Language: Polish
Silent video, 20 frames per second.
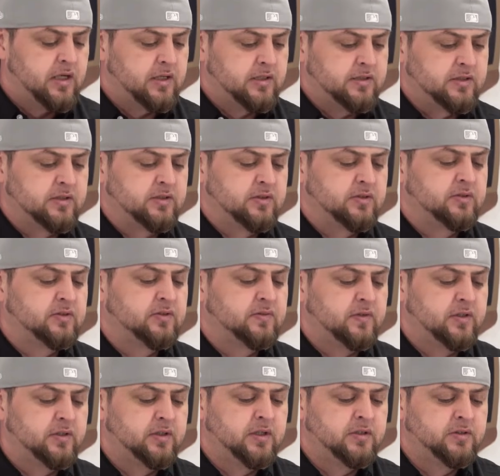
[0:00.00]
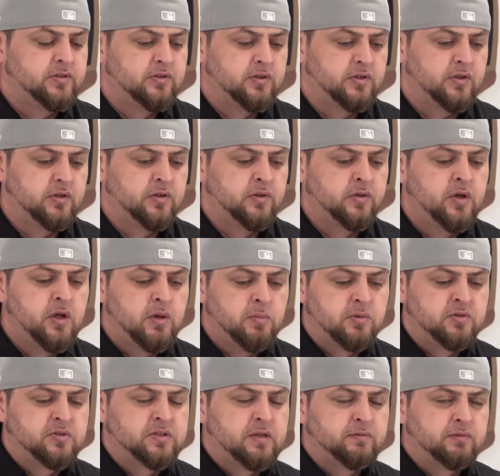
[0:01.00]
e, zastosowana do
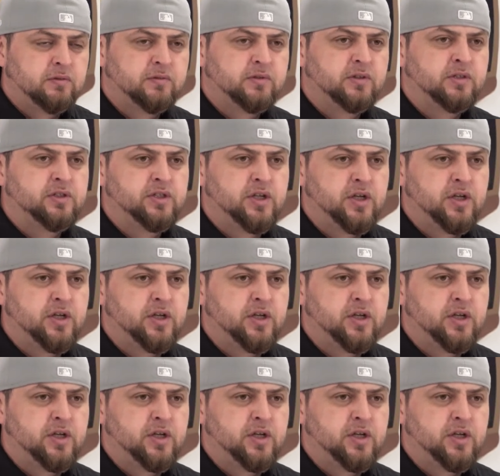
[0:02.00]
podstawowych